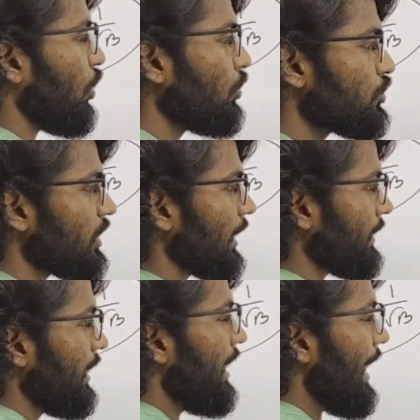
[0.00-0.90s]
সহজ
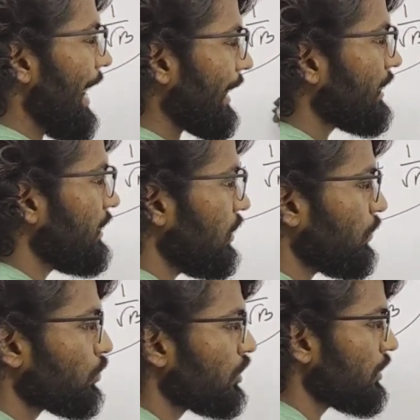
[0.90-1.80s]
লাগে একদিনে
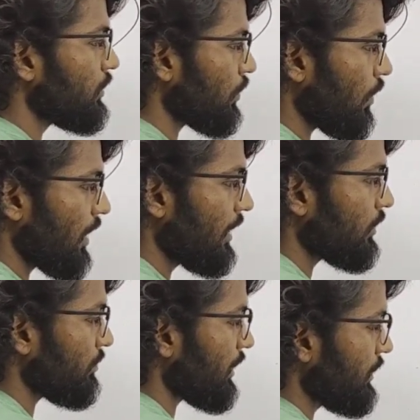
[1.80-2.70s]
অতিরিক্ত করালে
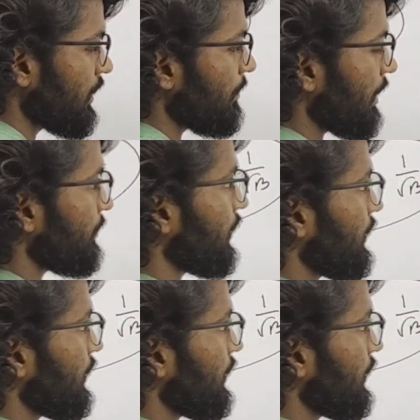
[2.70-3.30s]
তোমরা নিতে পারবে না